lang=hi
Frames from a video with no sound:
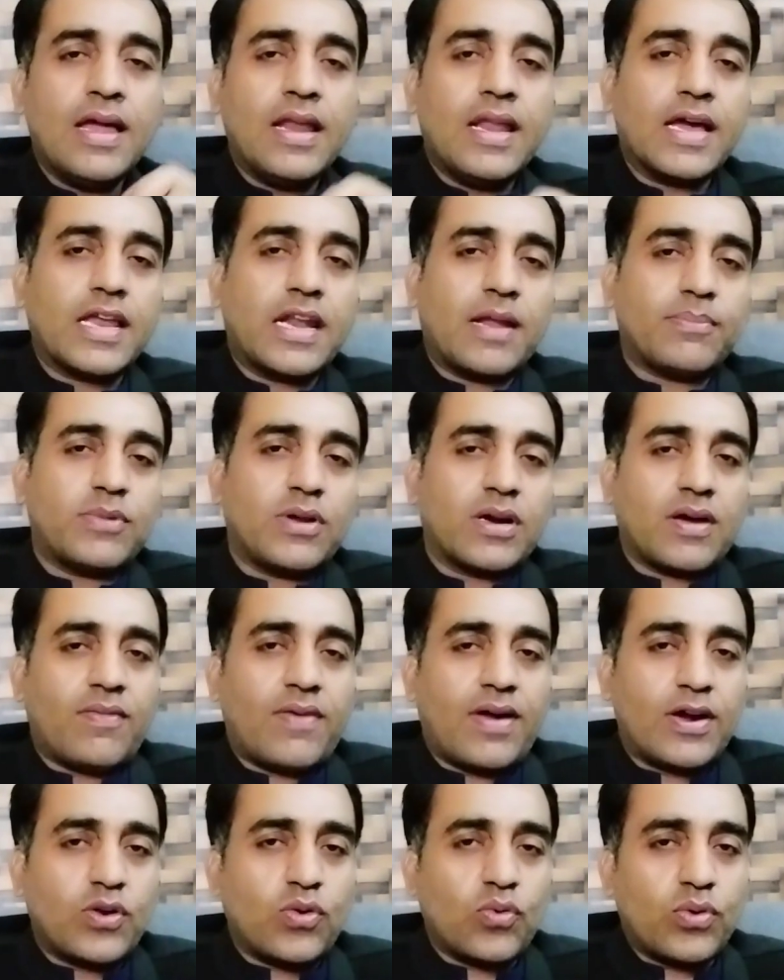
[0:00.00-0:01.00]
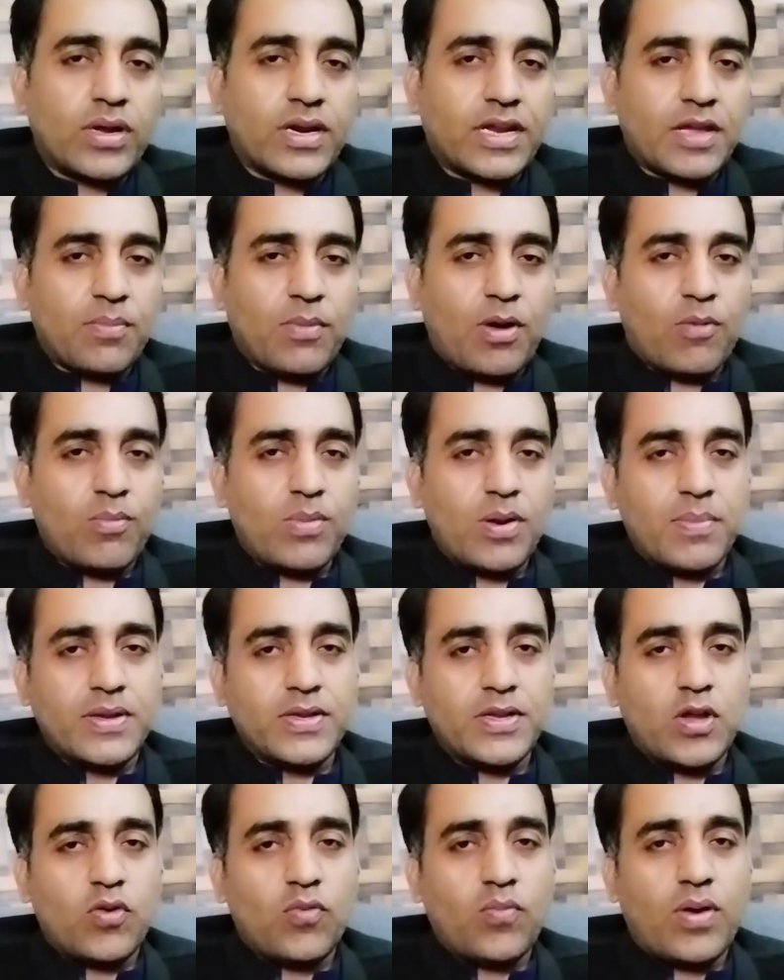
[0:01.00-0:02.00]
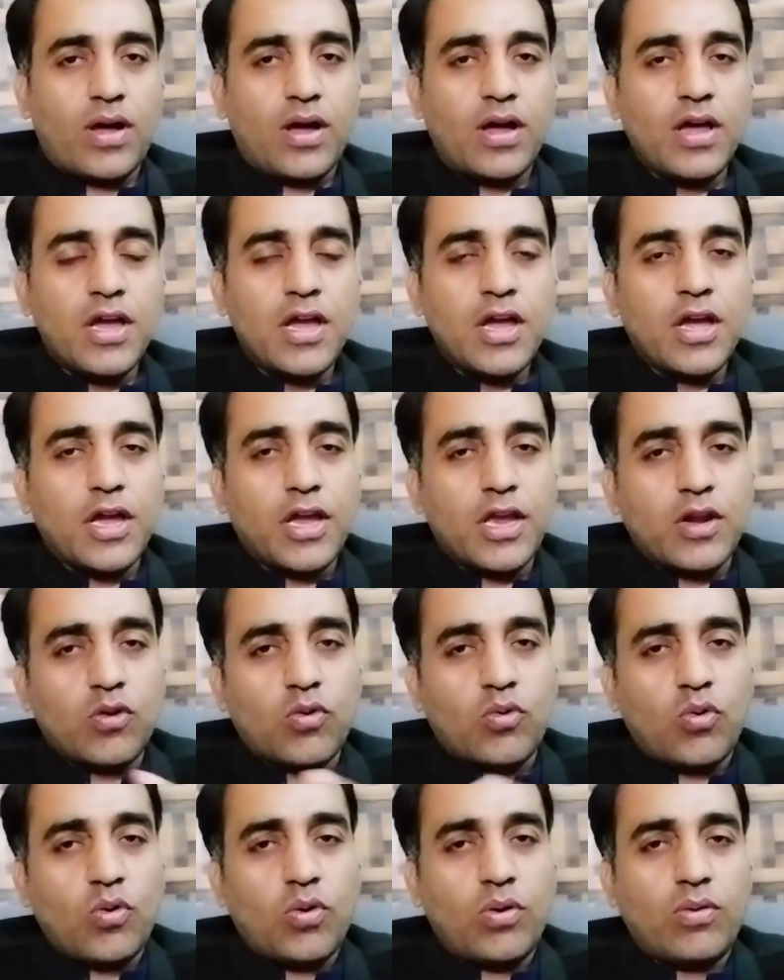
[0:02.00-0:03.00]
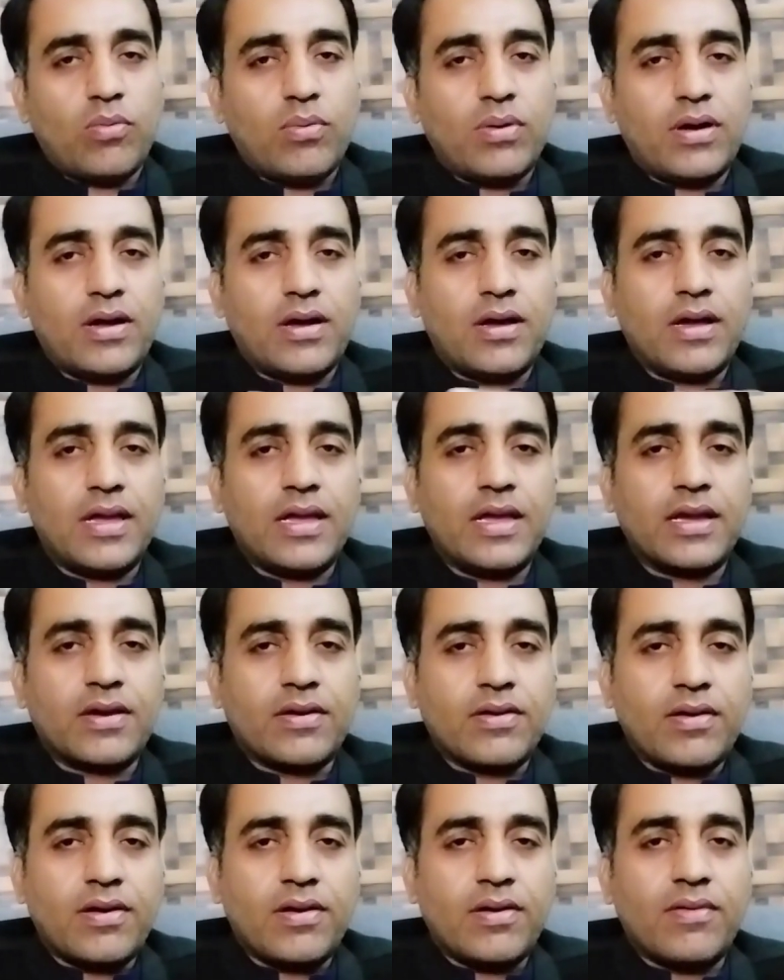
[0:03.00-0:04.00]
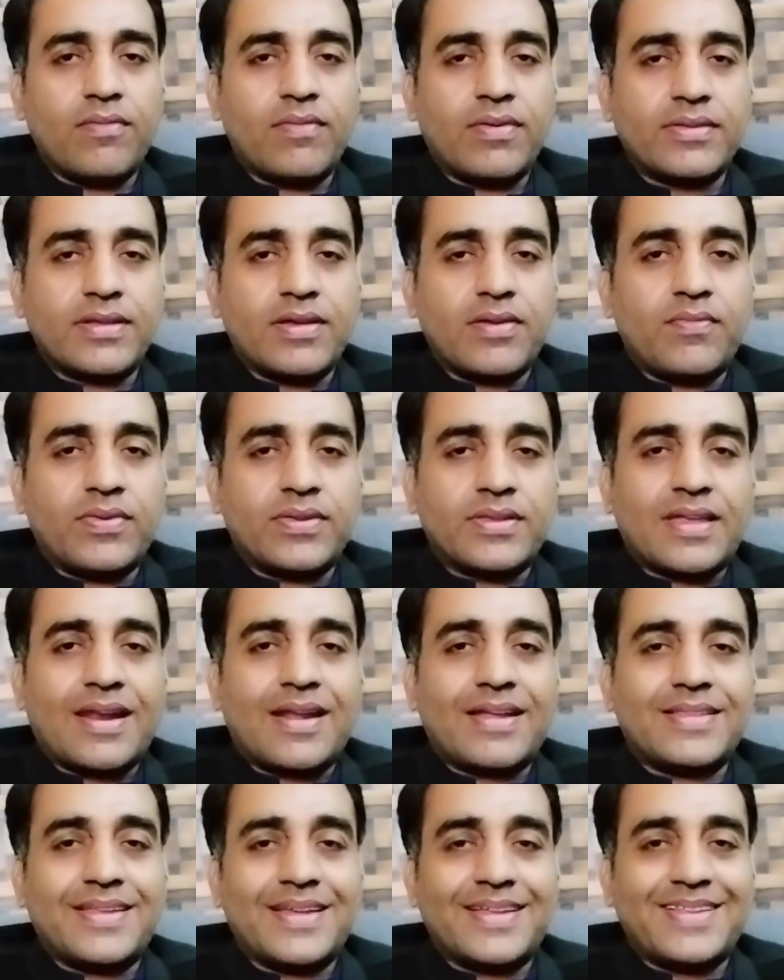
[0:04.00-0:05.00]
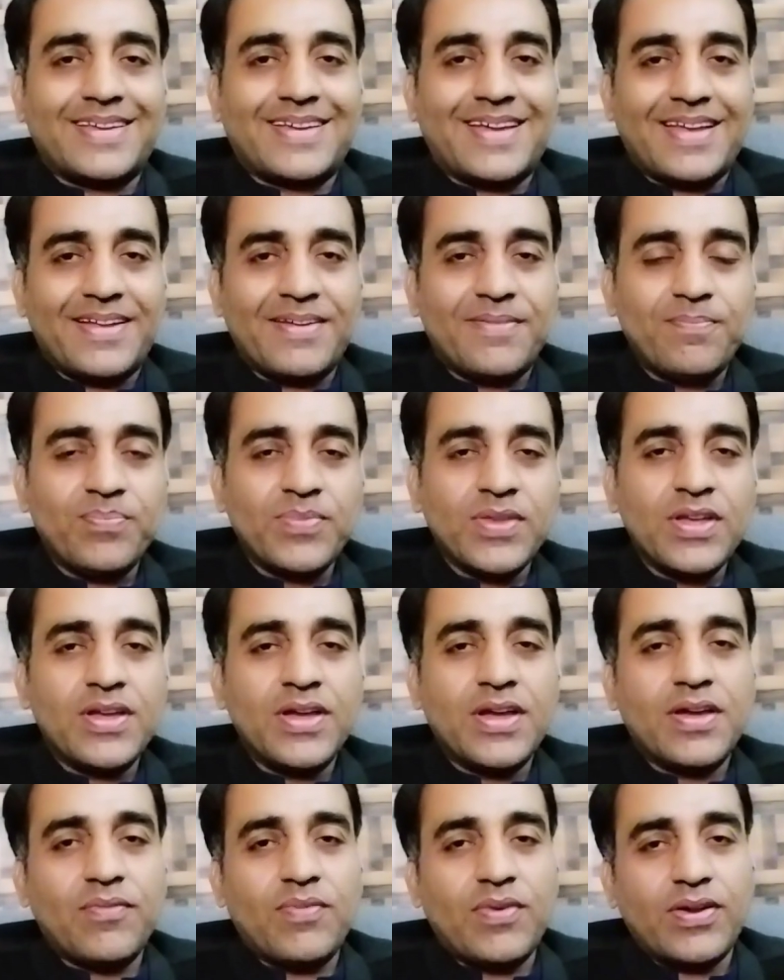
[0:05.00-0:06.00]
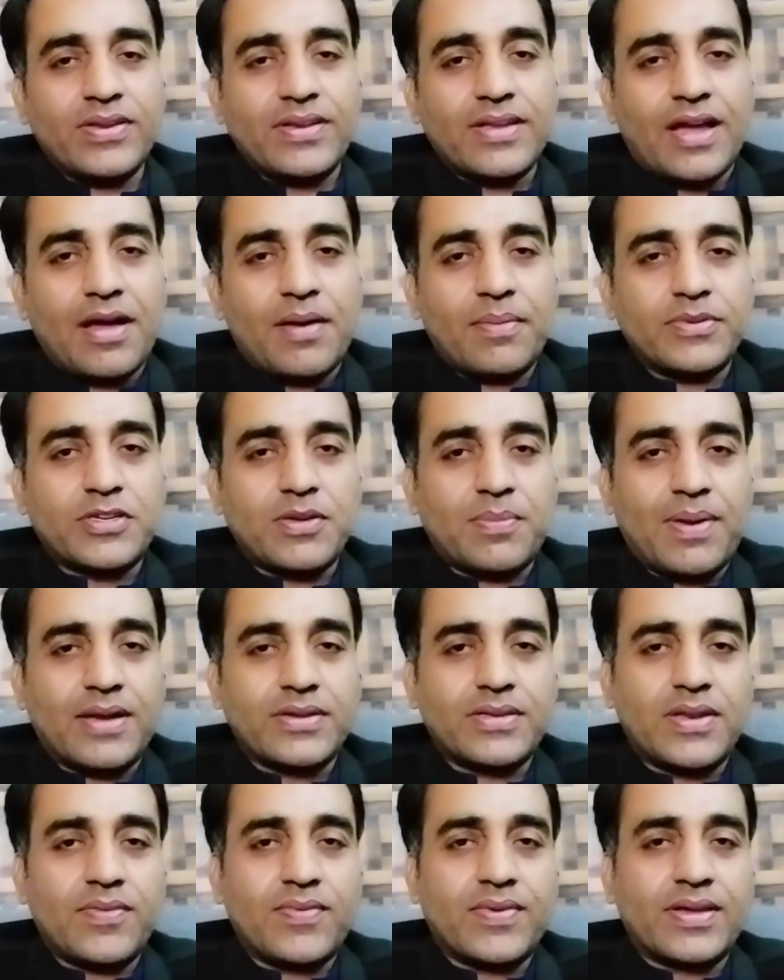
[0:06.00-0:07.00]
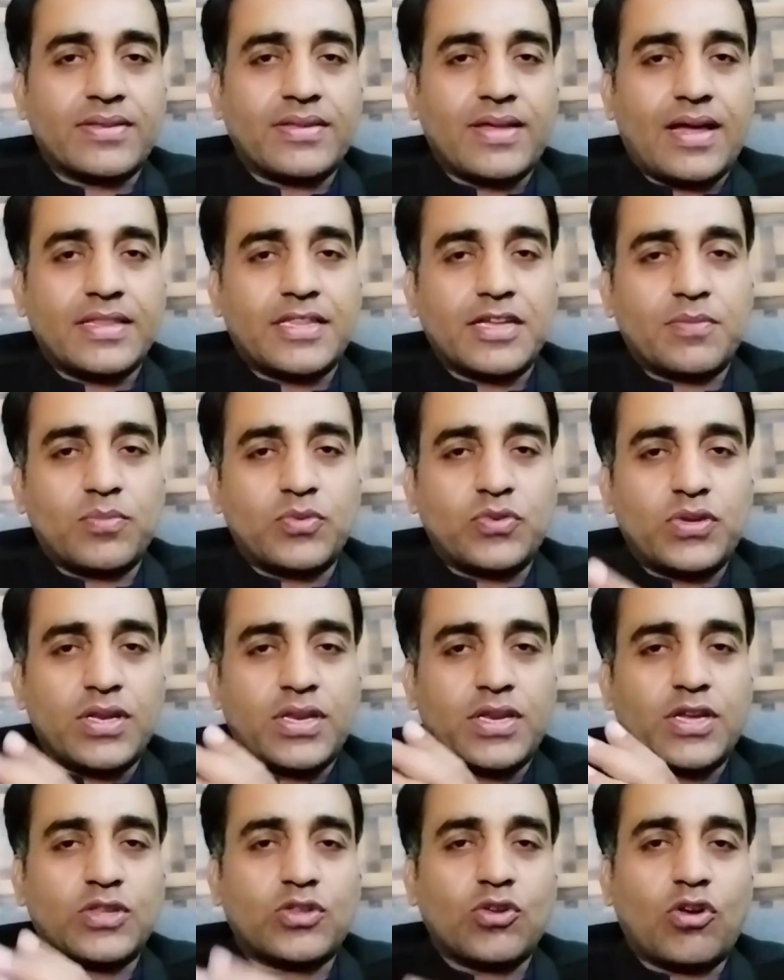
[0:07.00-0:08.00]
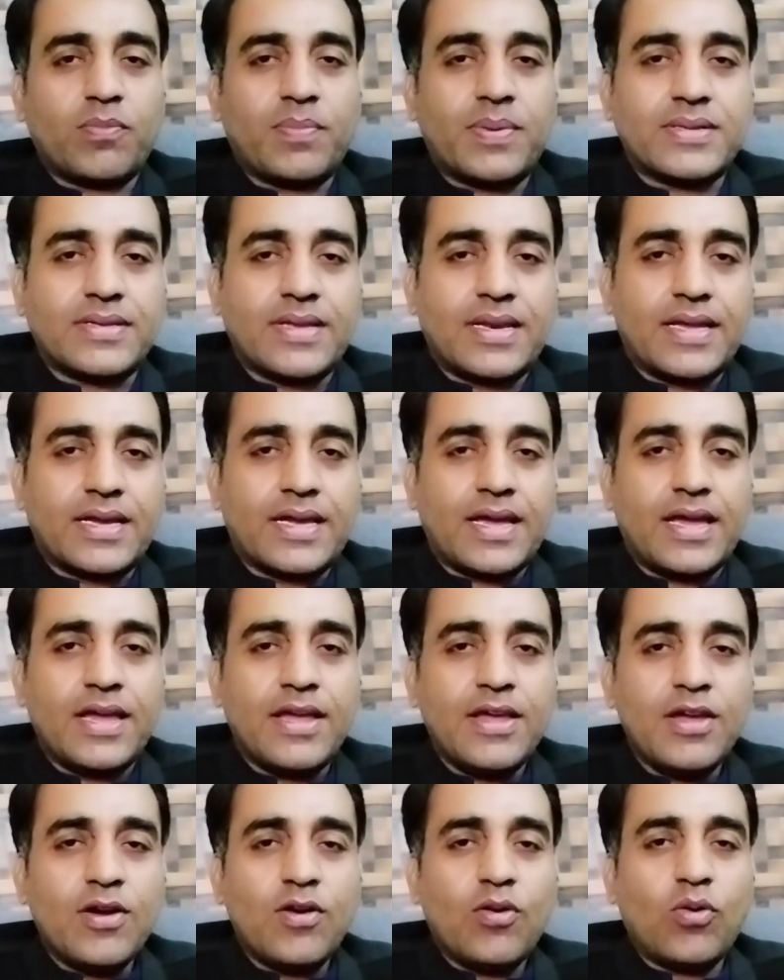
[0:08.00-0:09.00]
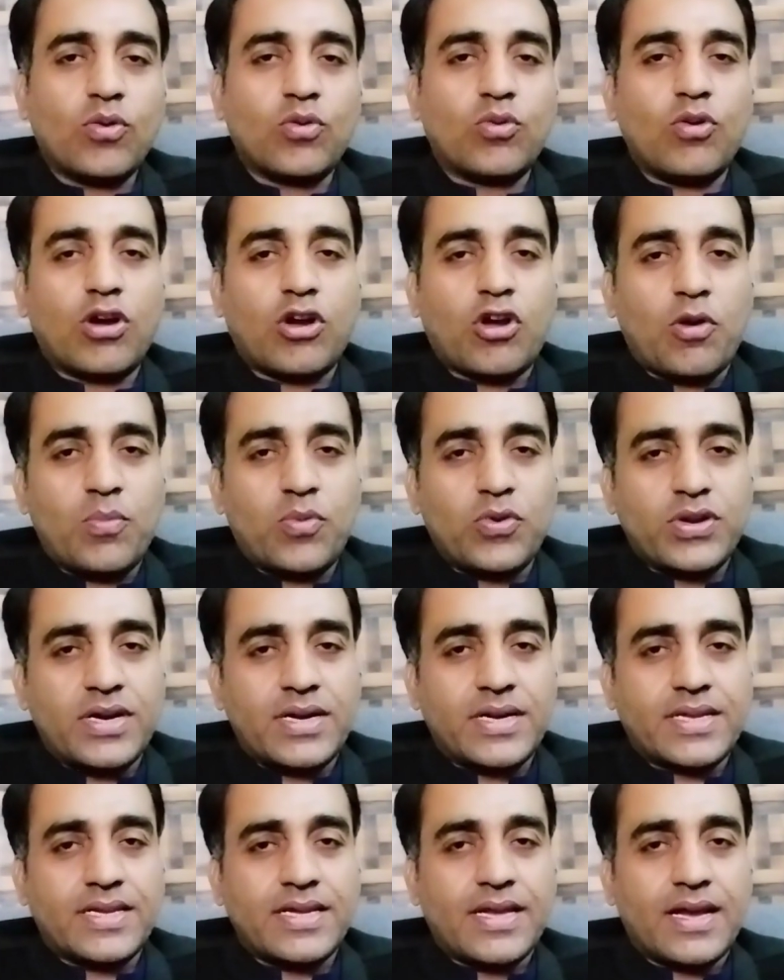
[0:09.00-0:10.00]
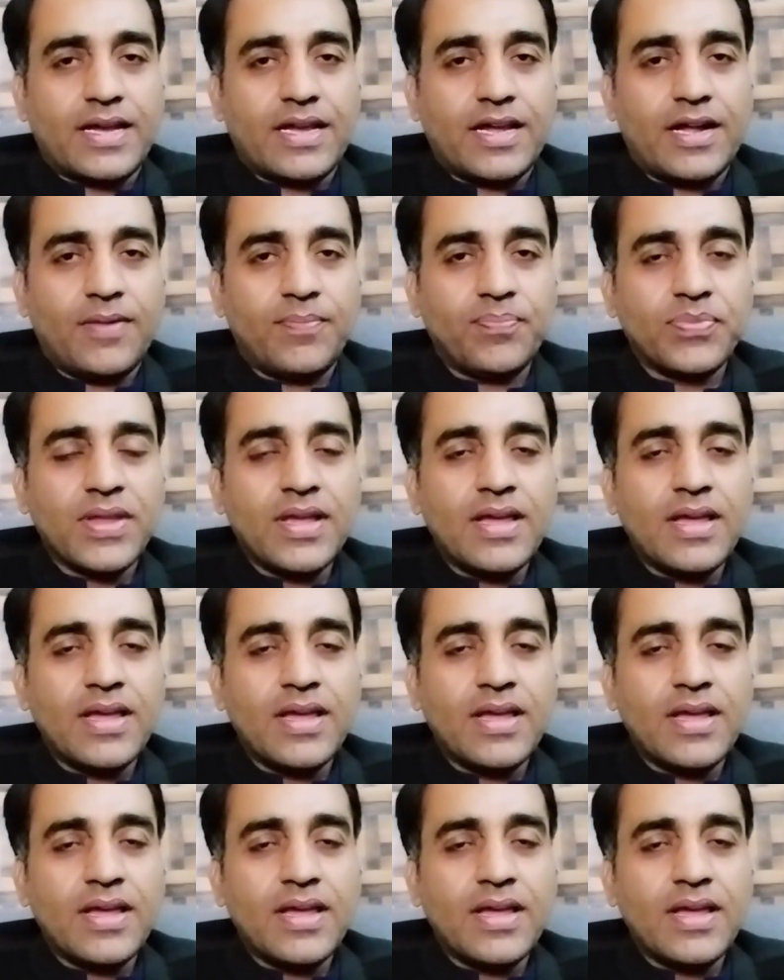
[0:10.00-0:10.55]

लेकिन अब्दुल गफार डोगर के मामले में ये हुआ इनको एक वजारत दे दी गई वे जहां शबाज शरीफ के साथ एक मुशीर के तौर पर चले गए उनको अकोमोडेट किया गया